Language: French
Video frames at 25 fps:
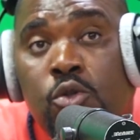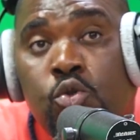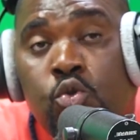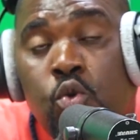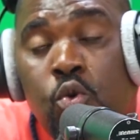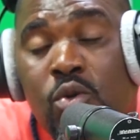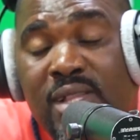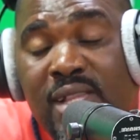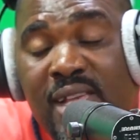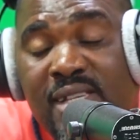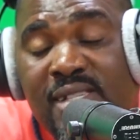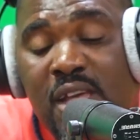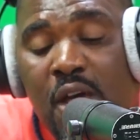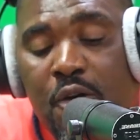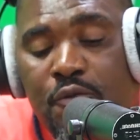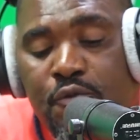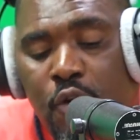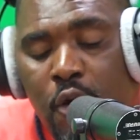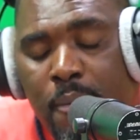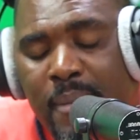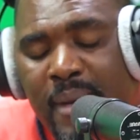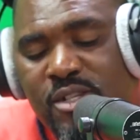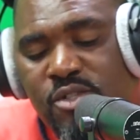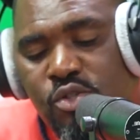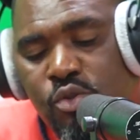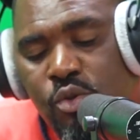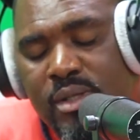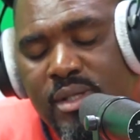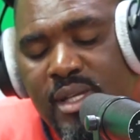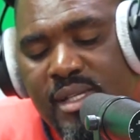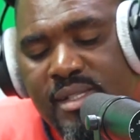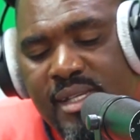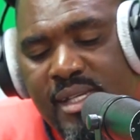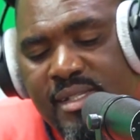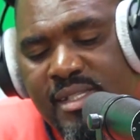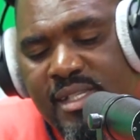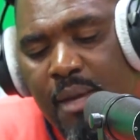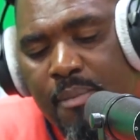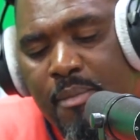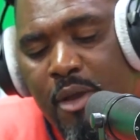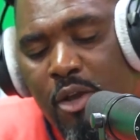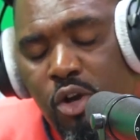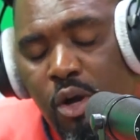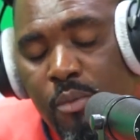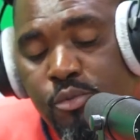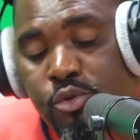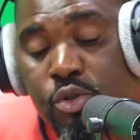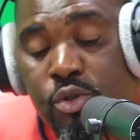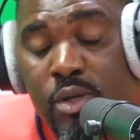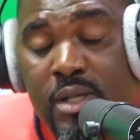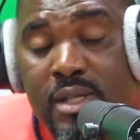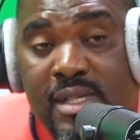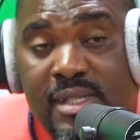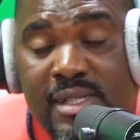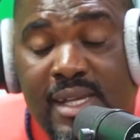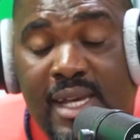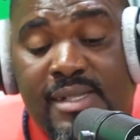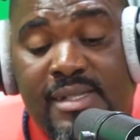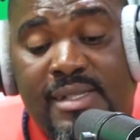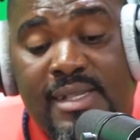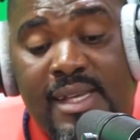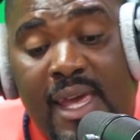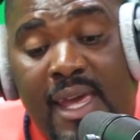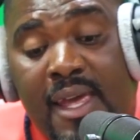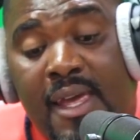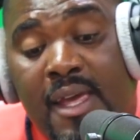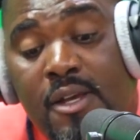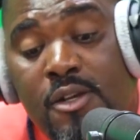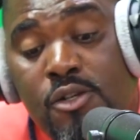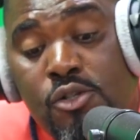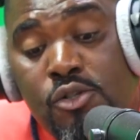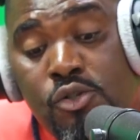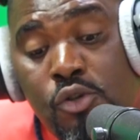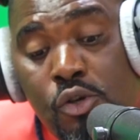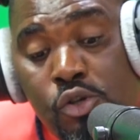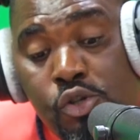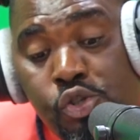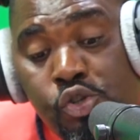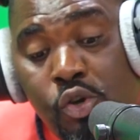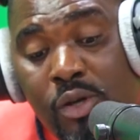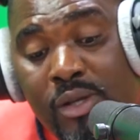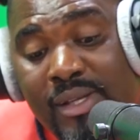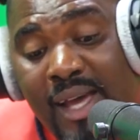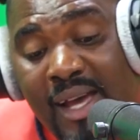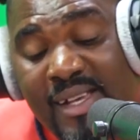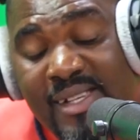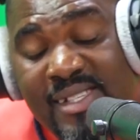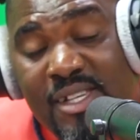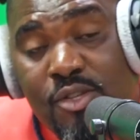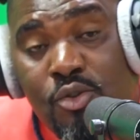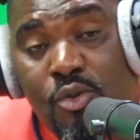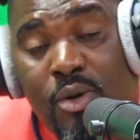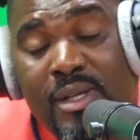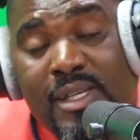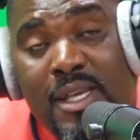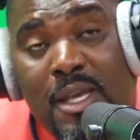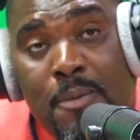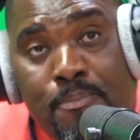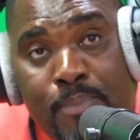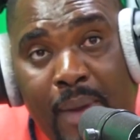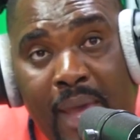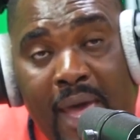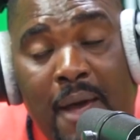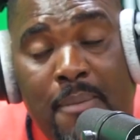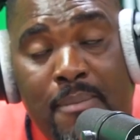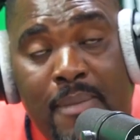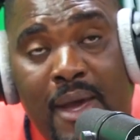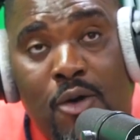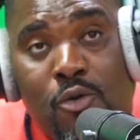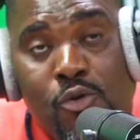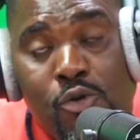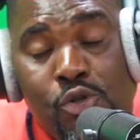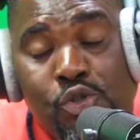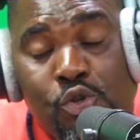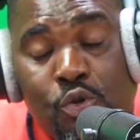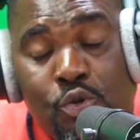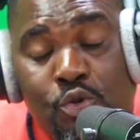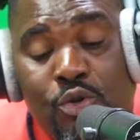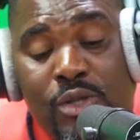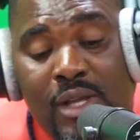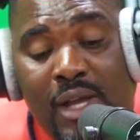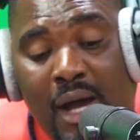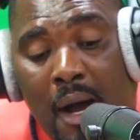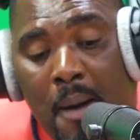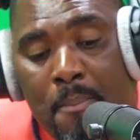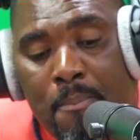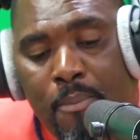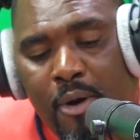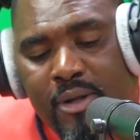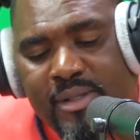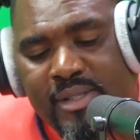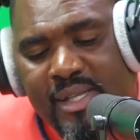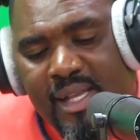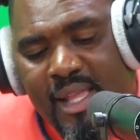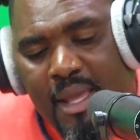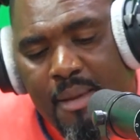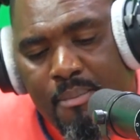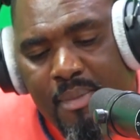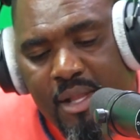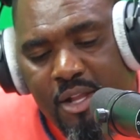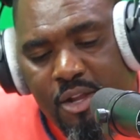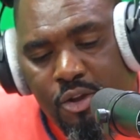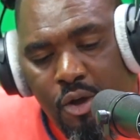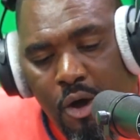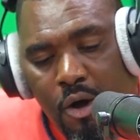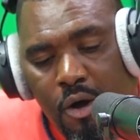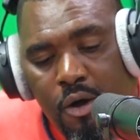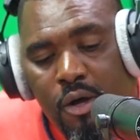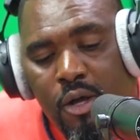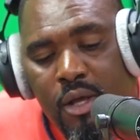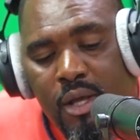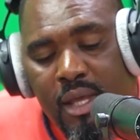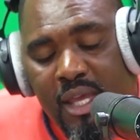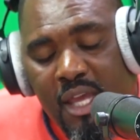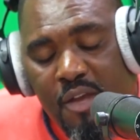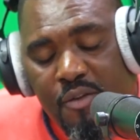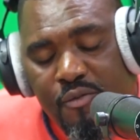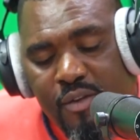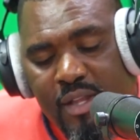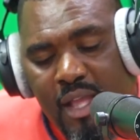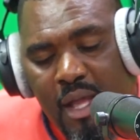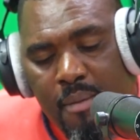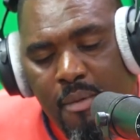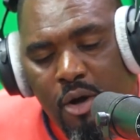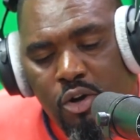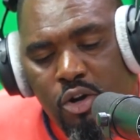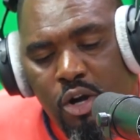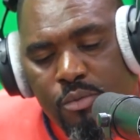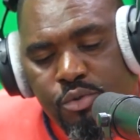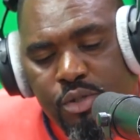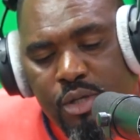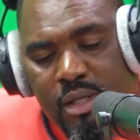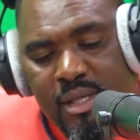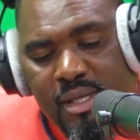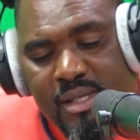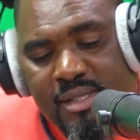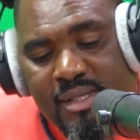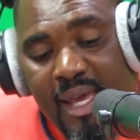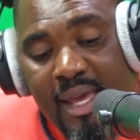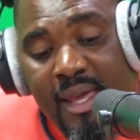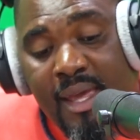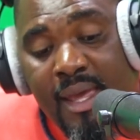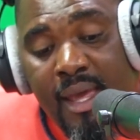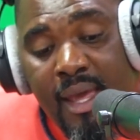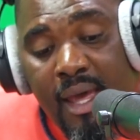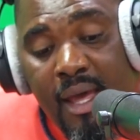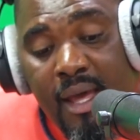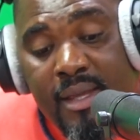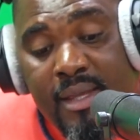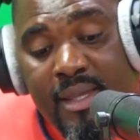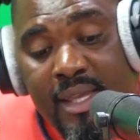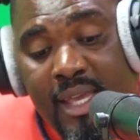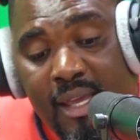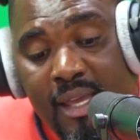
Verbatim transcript: toutes les informations nécessaires. Mais comme je le disais, c'est ce jeu casino qui permet aujourd'hui de remporter les millions. Évidemment, comme je disais, euh,